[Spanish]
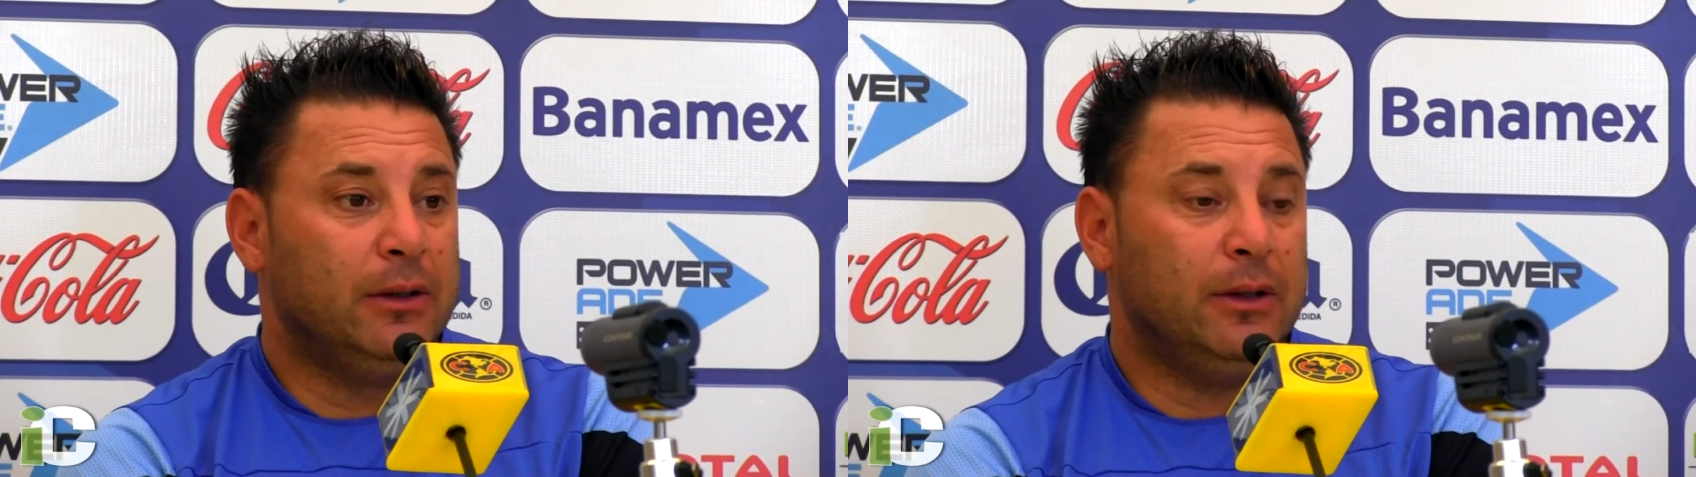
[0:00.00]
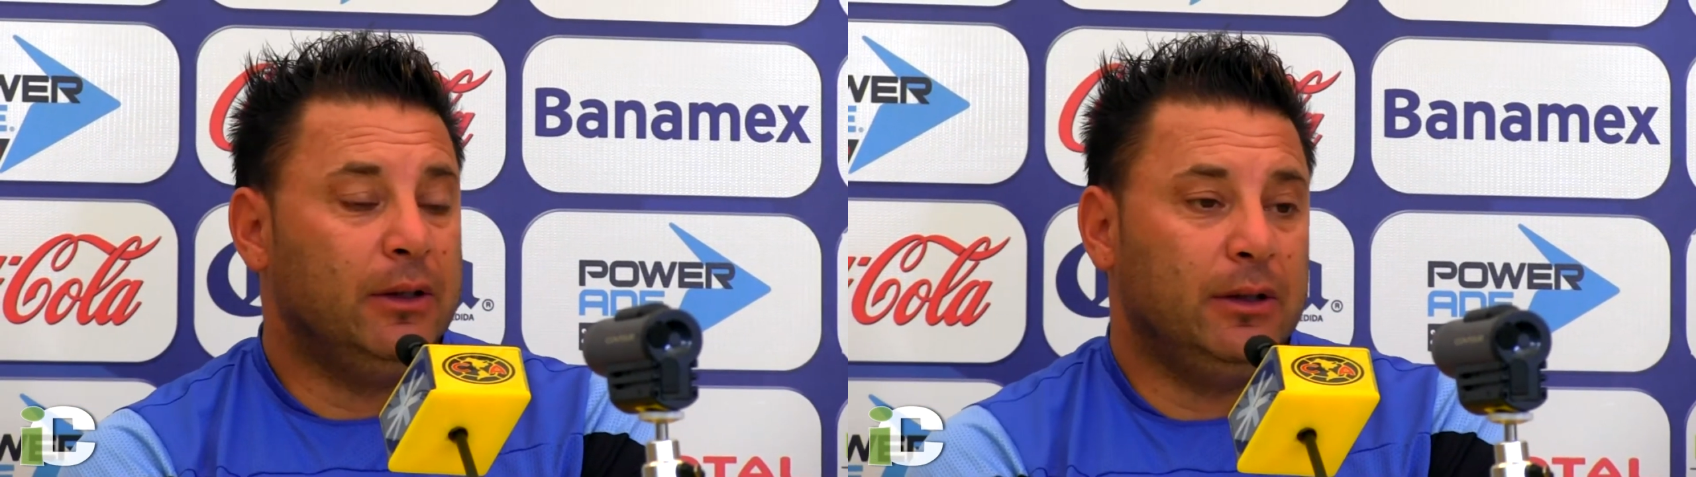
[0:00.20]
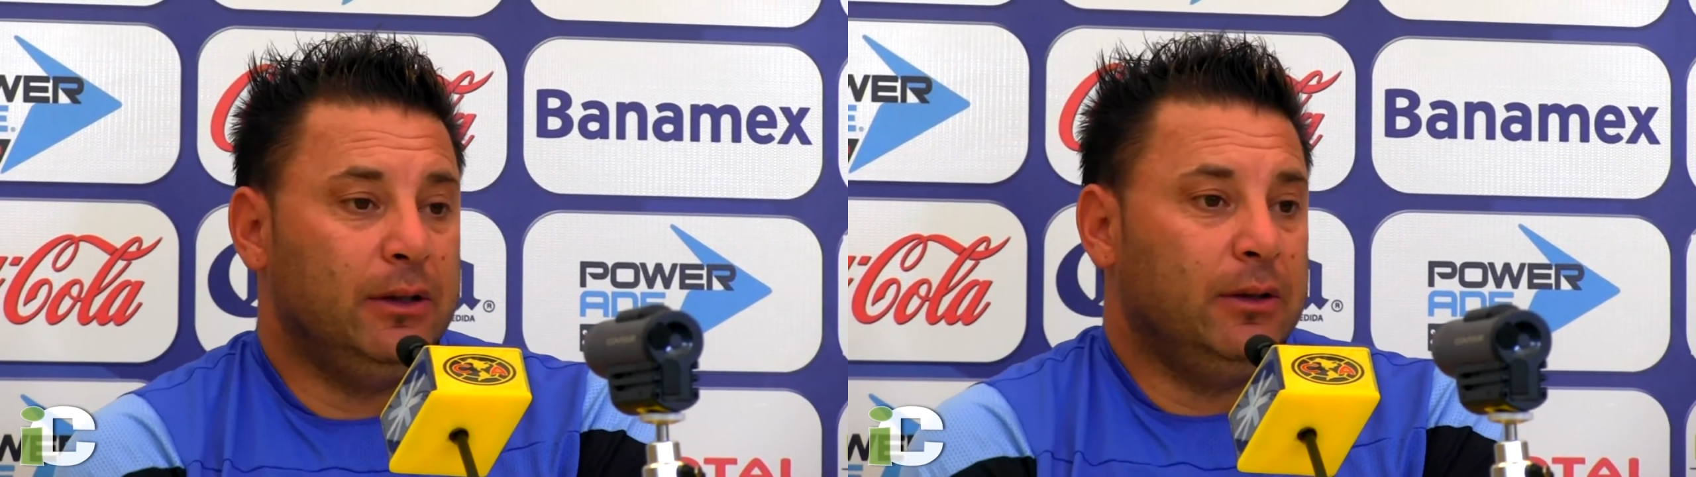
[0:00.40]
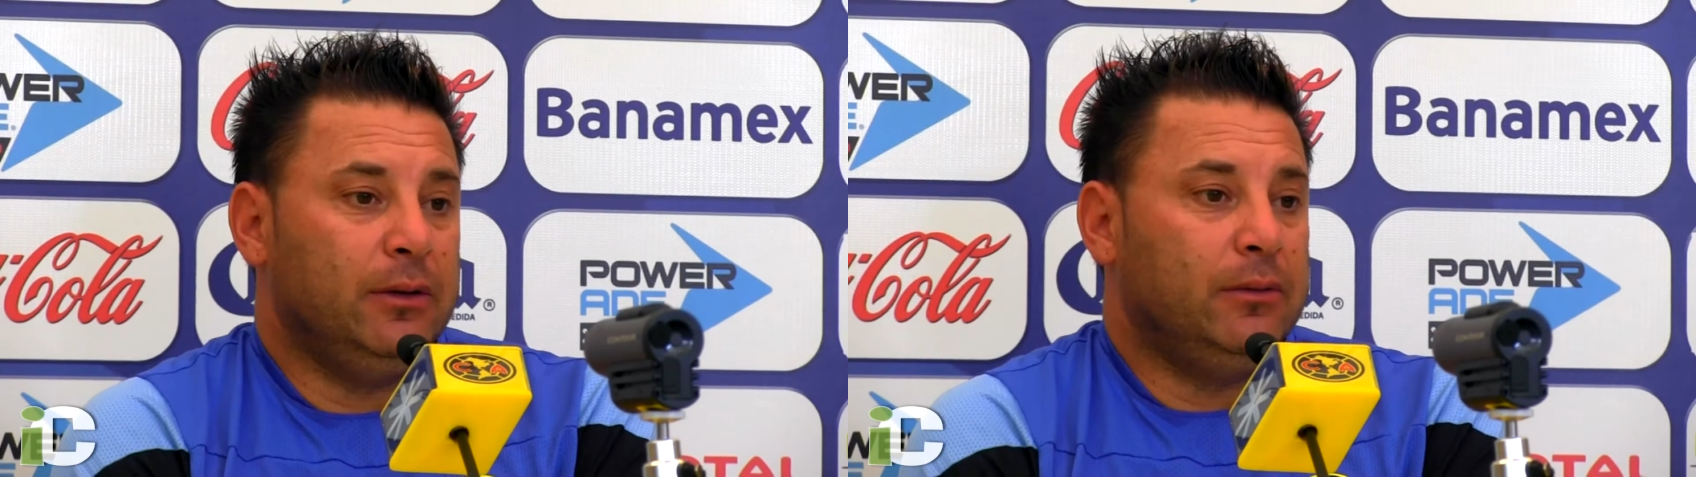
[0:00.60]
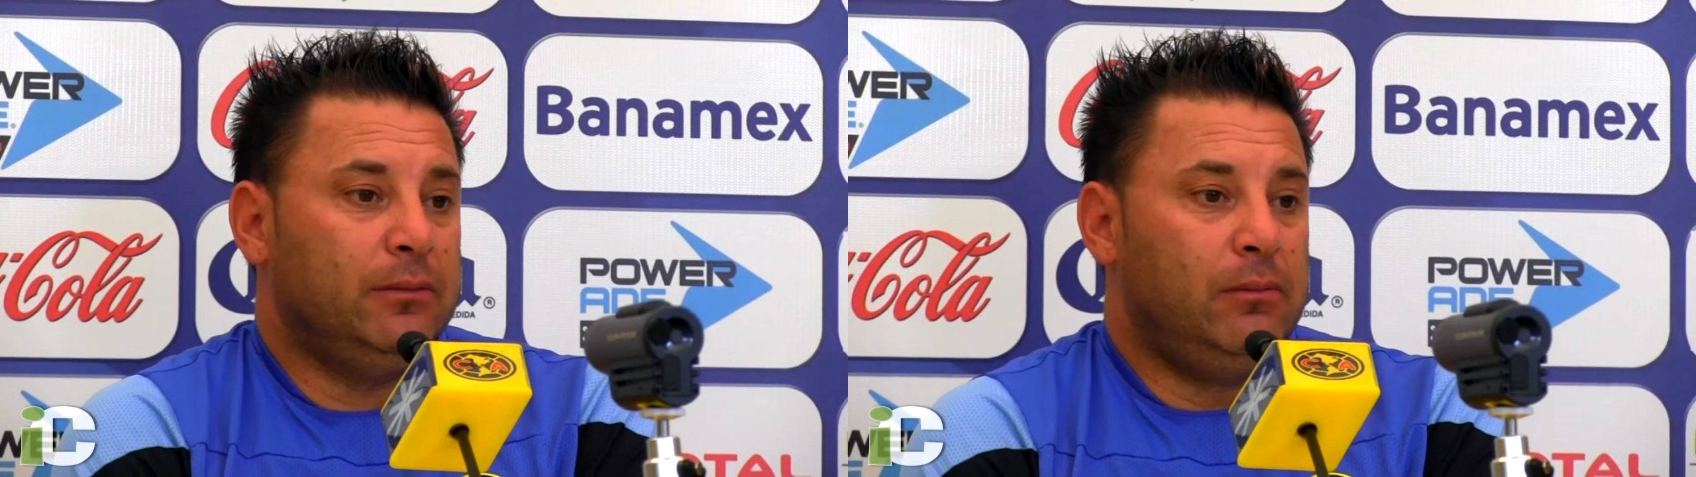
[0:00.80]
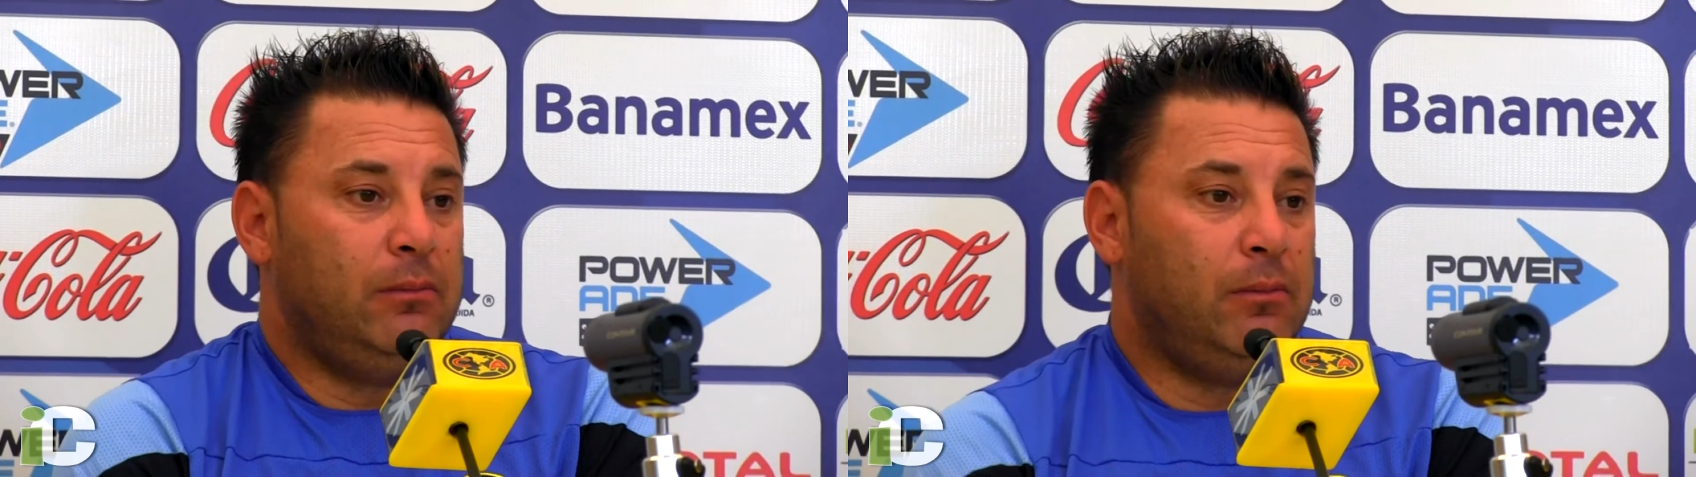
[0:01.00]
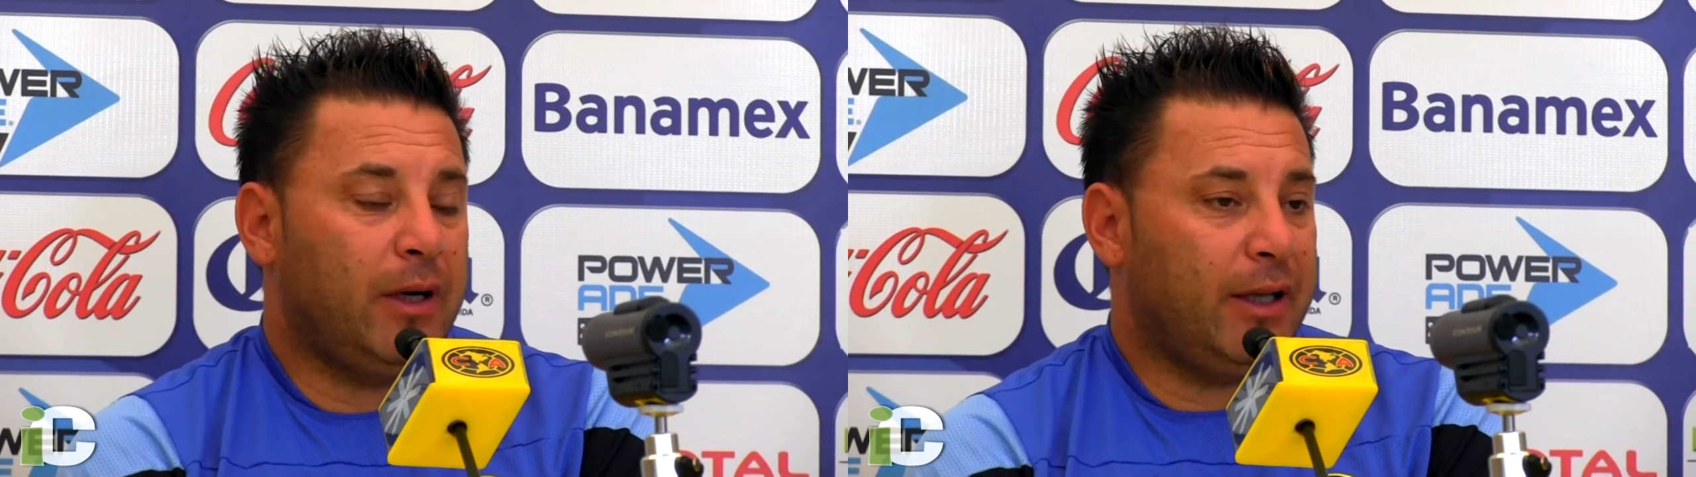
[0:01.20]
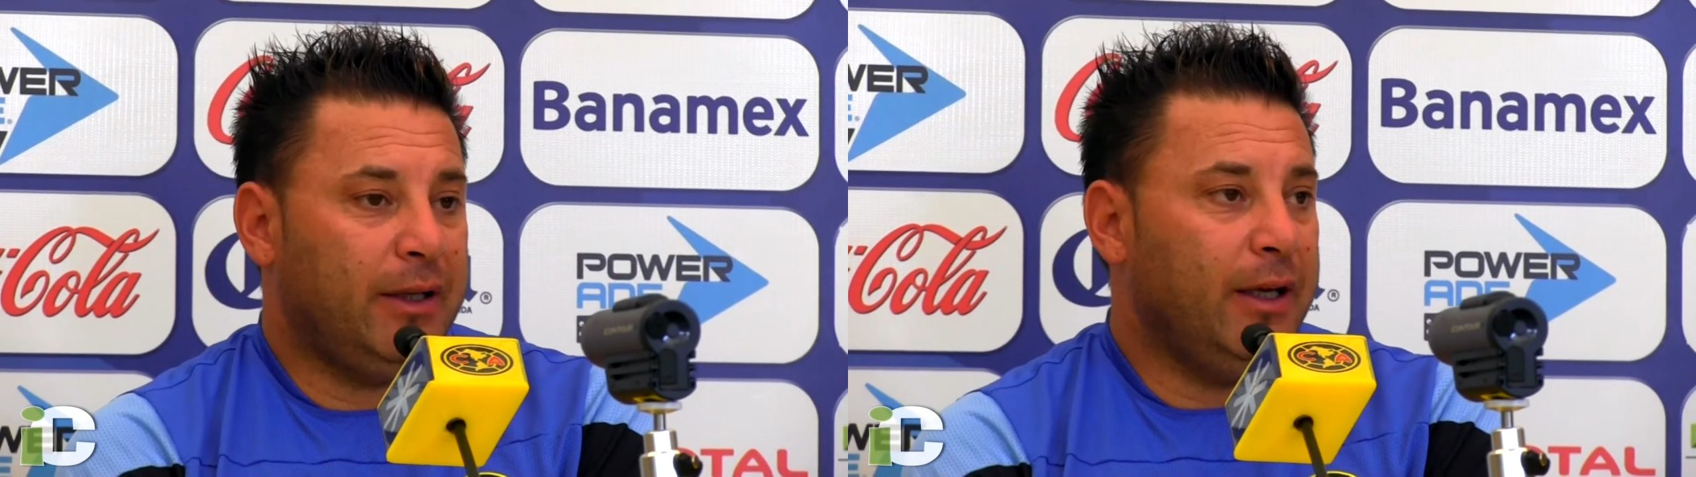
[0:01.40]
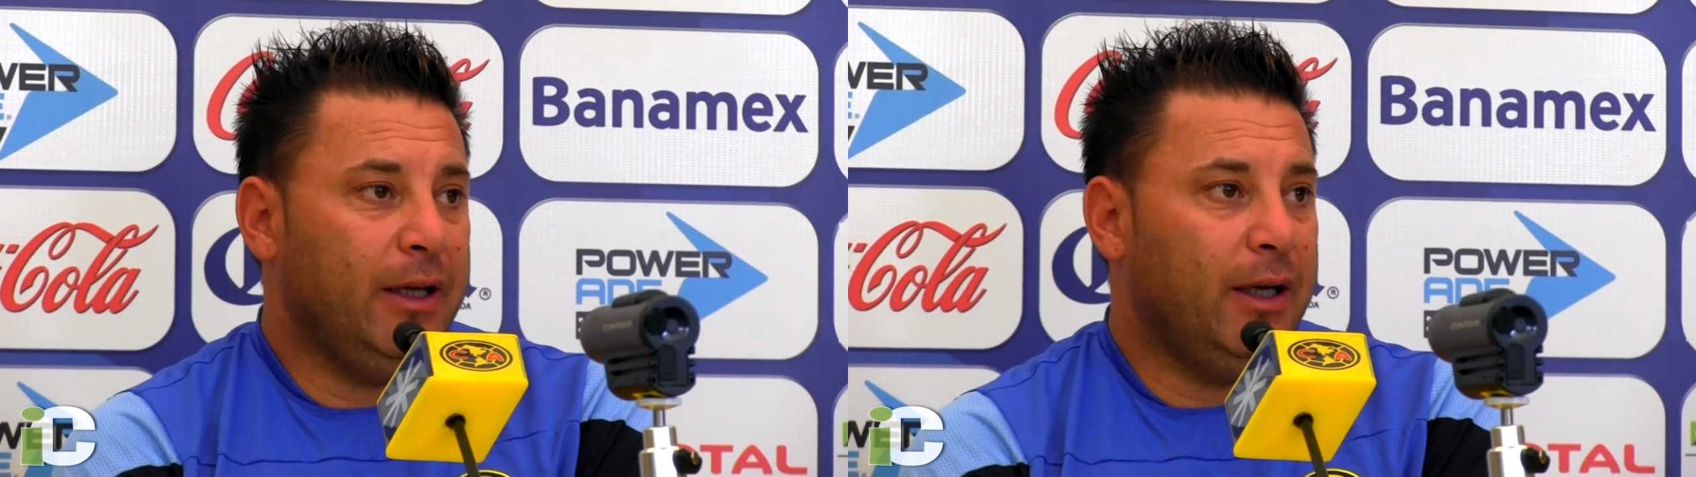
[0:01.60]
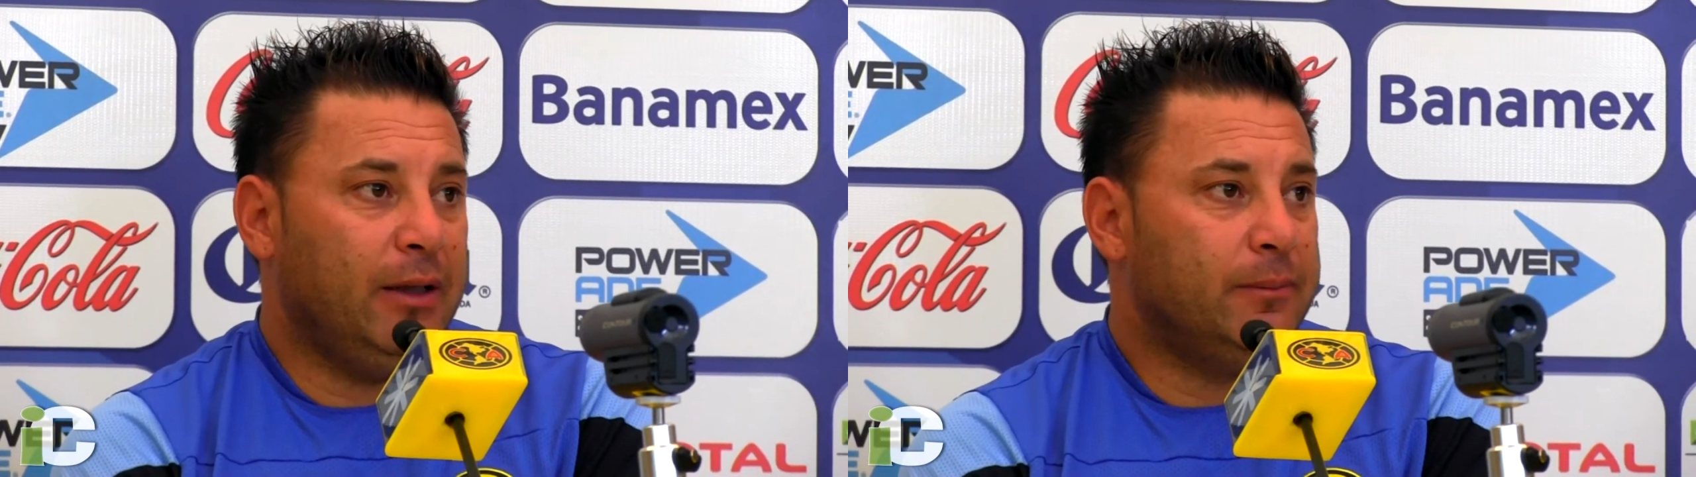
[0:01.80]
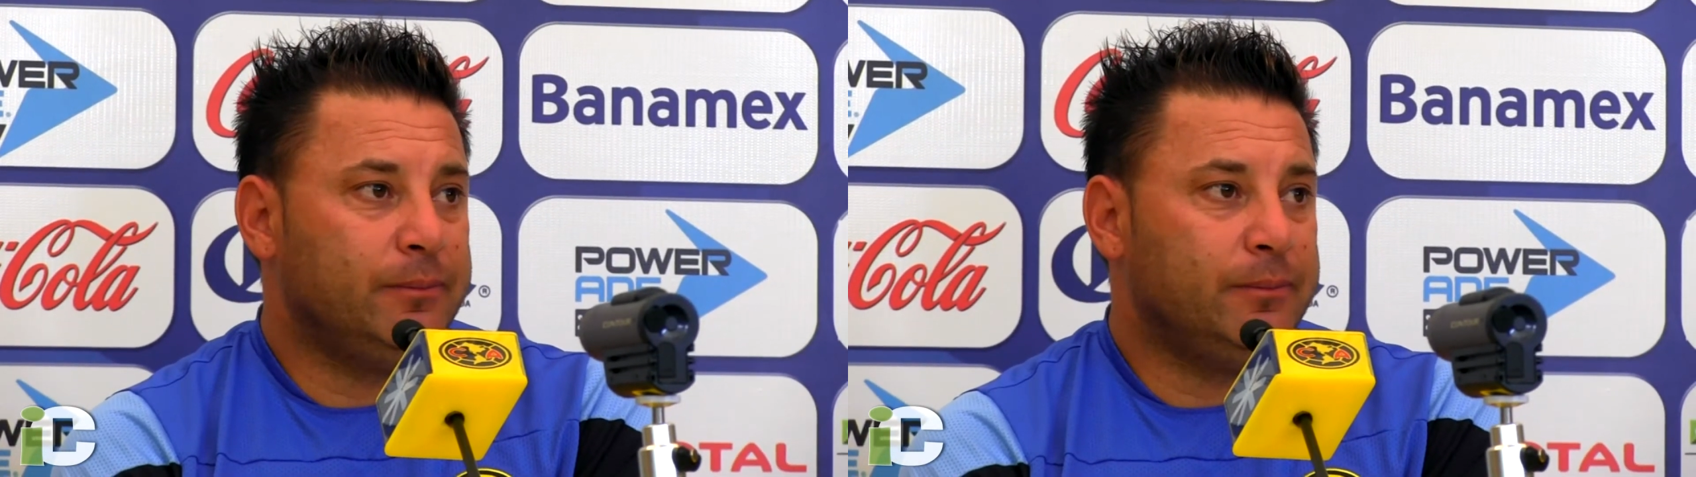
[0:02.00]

Eh, Rentería,